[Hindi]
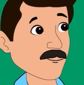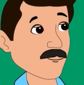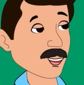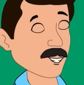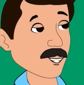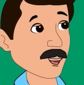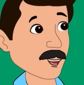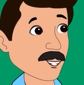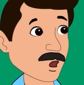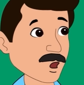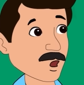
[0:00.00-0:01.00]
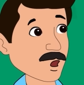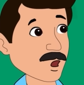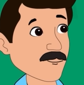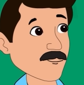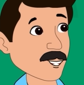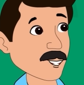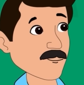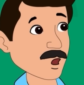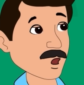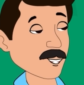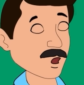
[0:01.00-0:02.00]
और ये धनिया इस पर
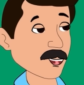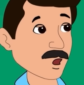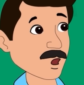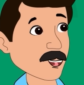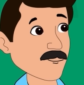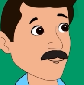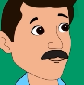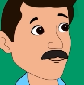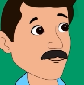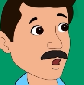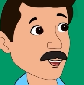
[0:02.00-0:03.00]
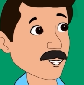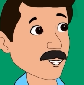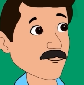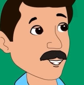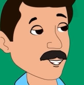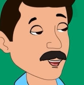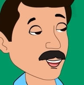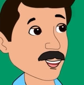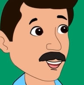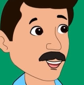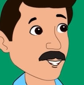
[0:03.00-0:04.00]
ऐसे रख और इसे पीसना
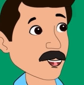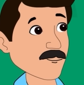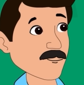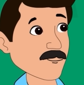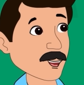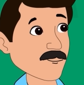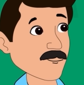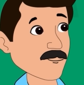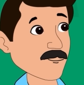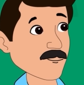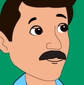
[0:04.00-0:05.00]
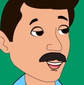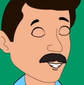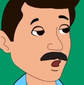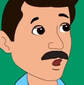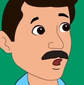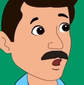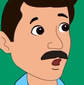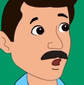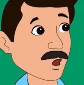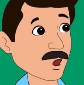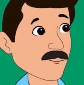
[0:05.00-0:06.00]
शुरू कर दे ऐसे ना तेरे
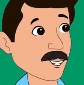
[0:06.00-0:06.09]
हाथों की